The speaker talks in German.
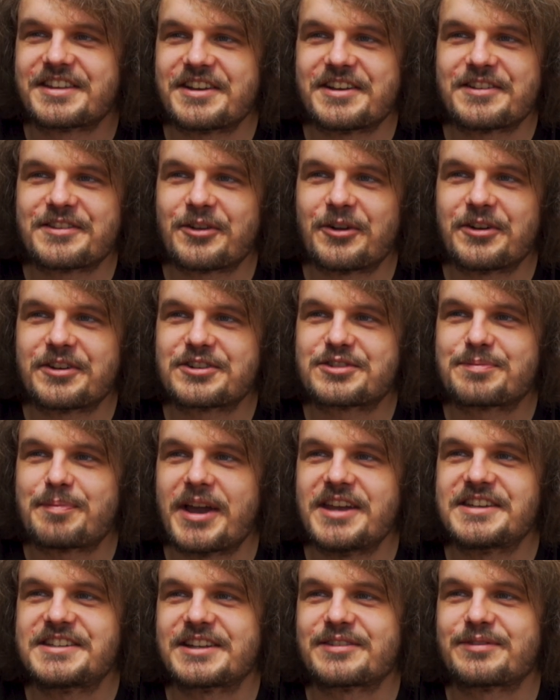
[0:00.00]
ne, neu
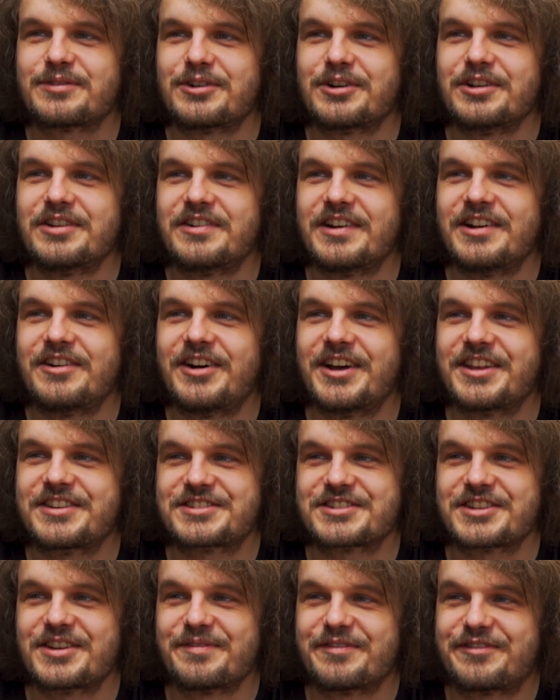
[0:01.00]
gespeichert wurde. Weil
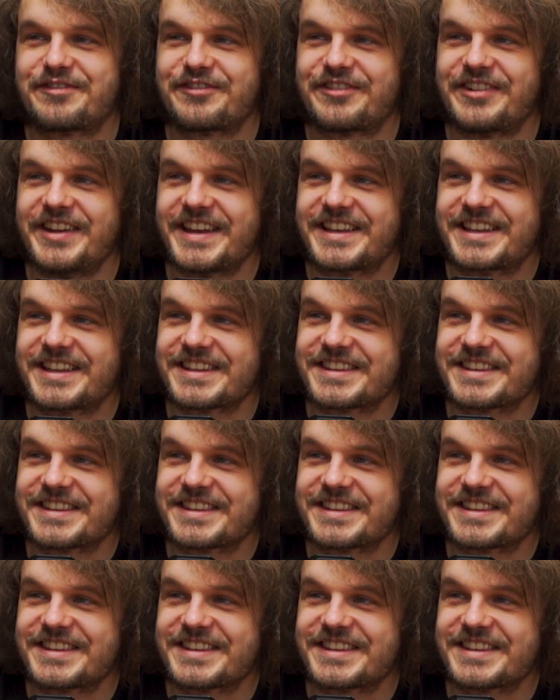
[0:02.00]
was zum Fick